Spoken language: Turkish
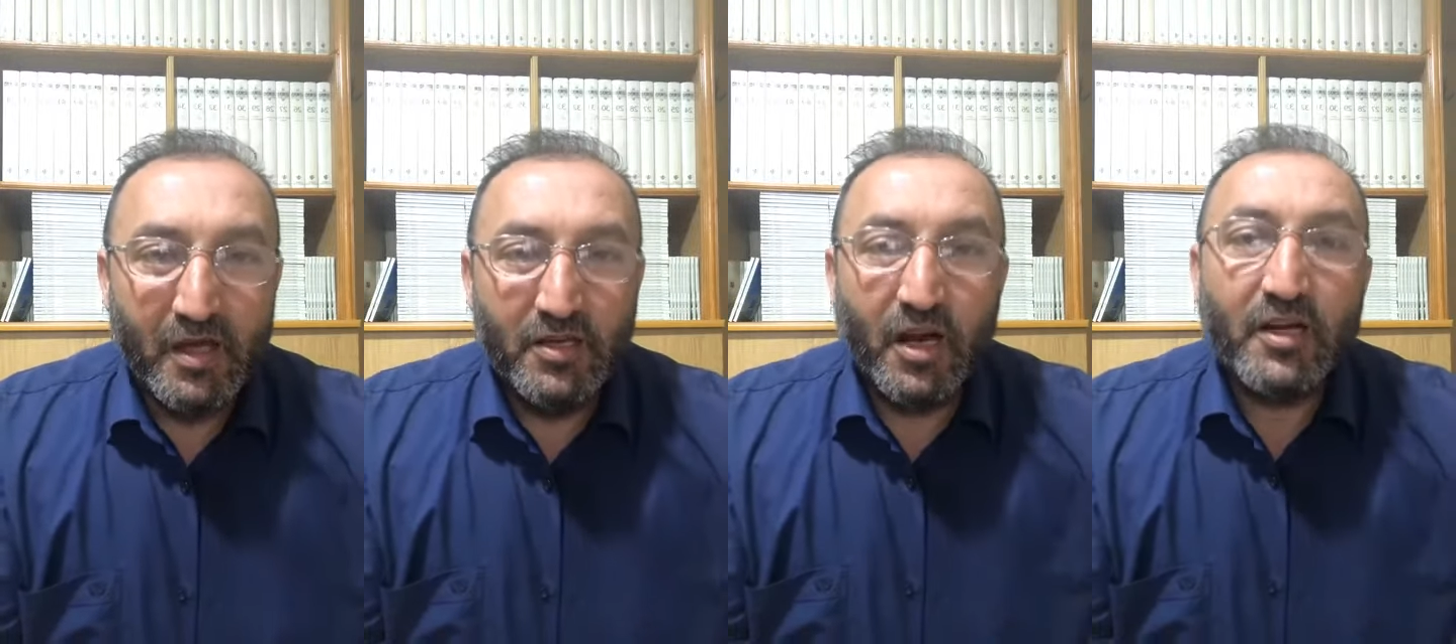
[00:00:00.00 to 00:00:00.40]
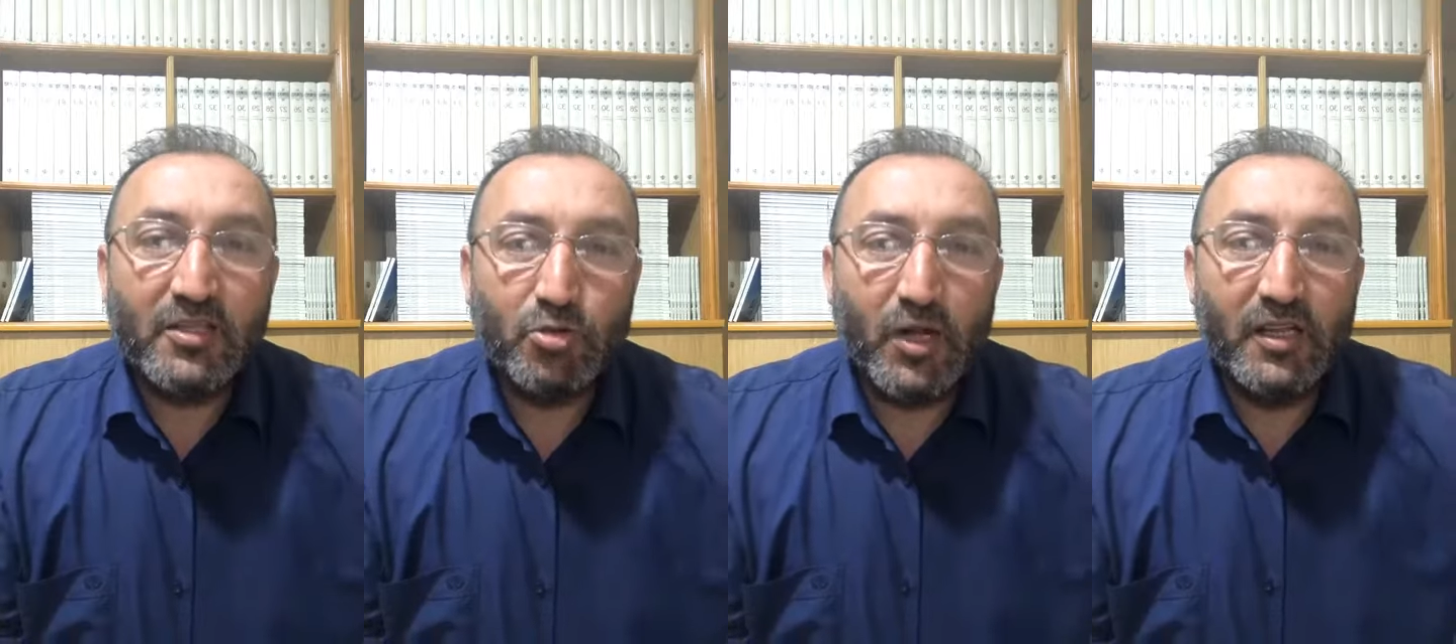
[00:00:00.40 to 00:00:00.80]
Ya
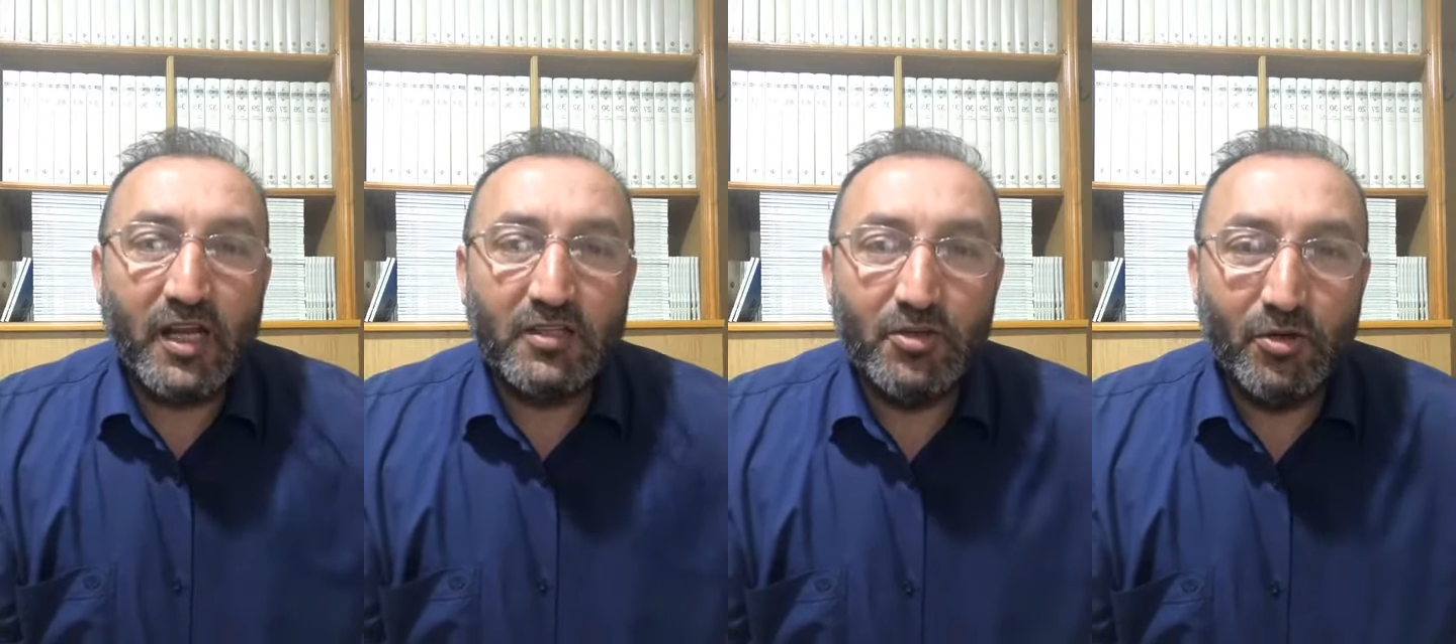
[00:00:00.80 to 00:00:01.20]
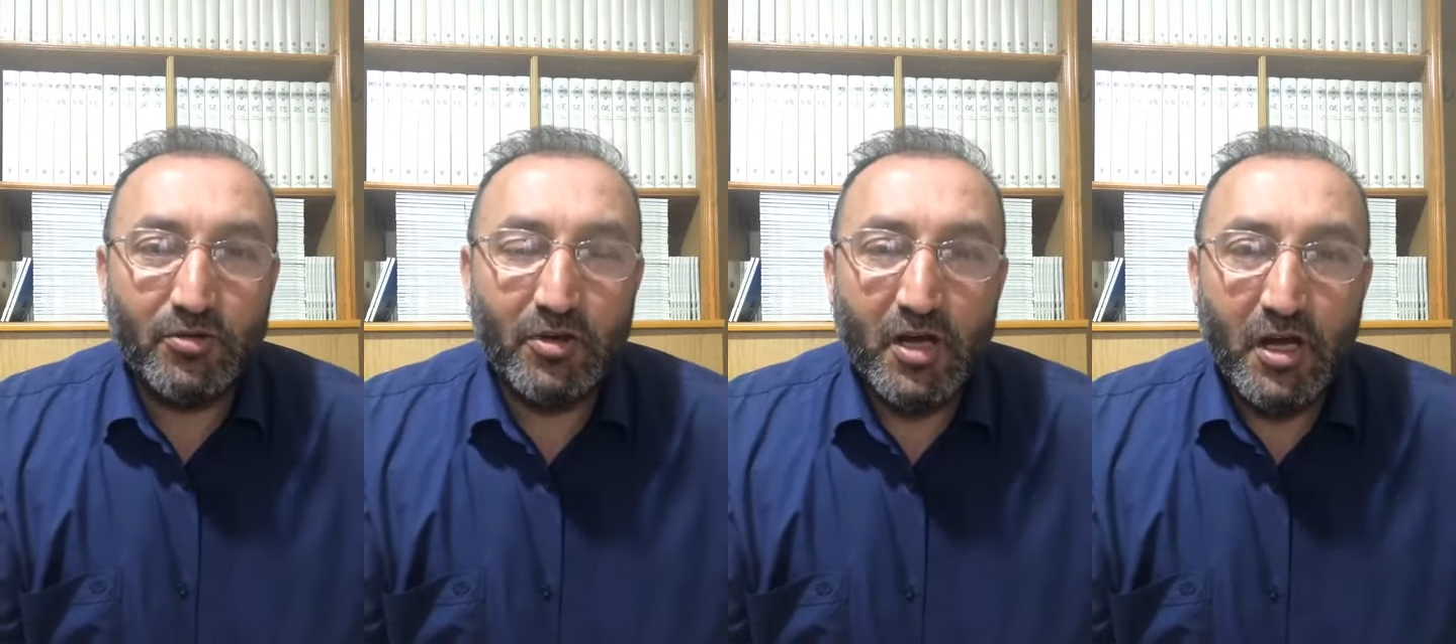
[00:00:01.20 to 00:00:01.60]
Resulallah diyor.
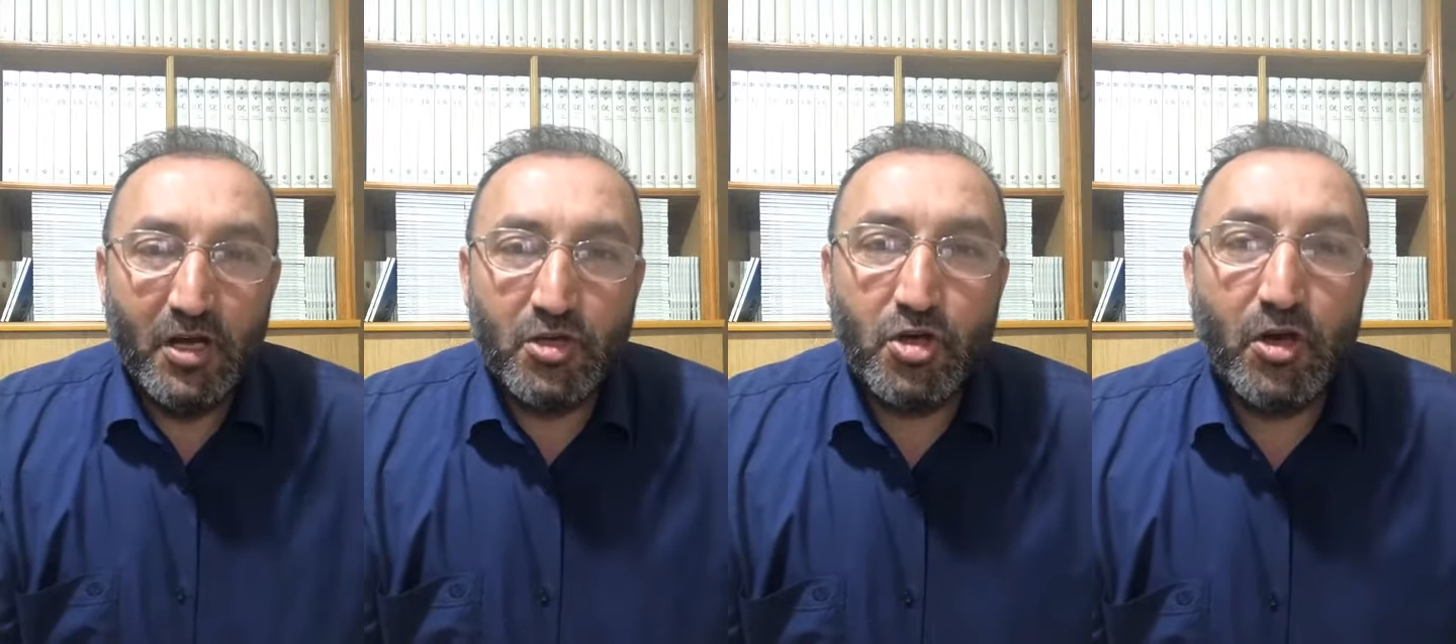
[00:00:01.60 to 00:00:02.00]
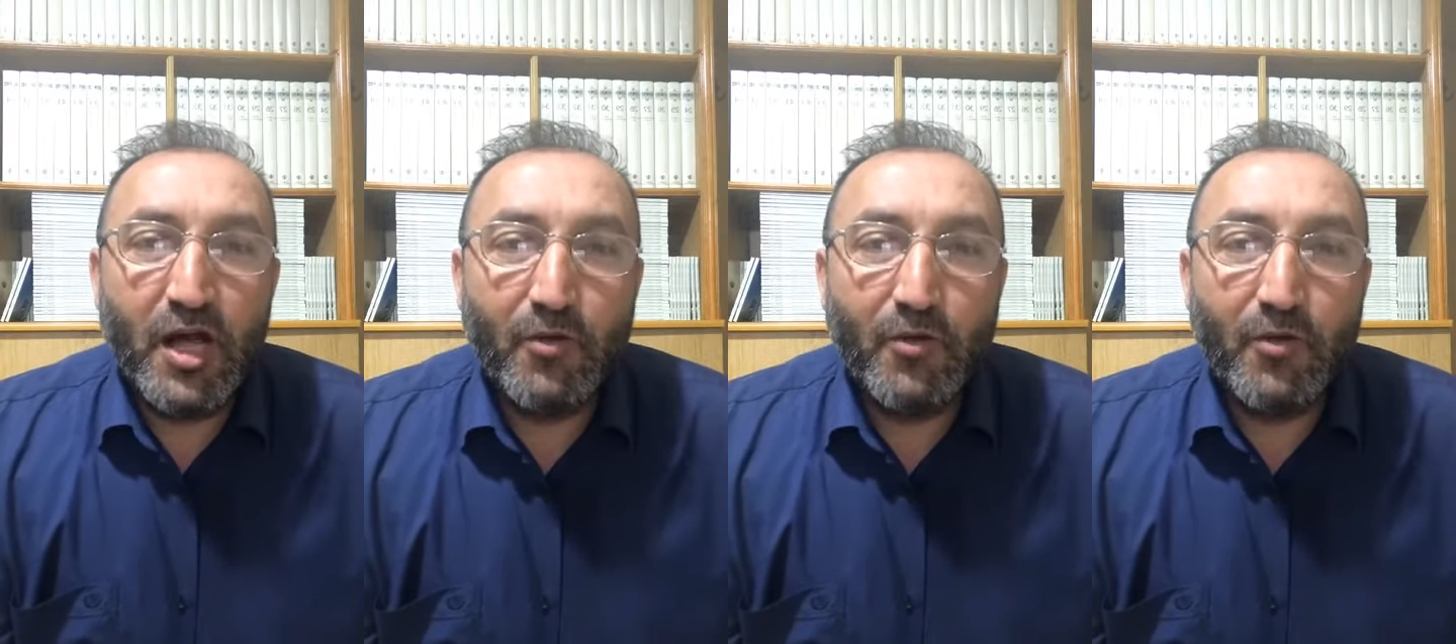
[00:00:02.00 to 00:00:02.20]
Köle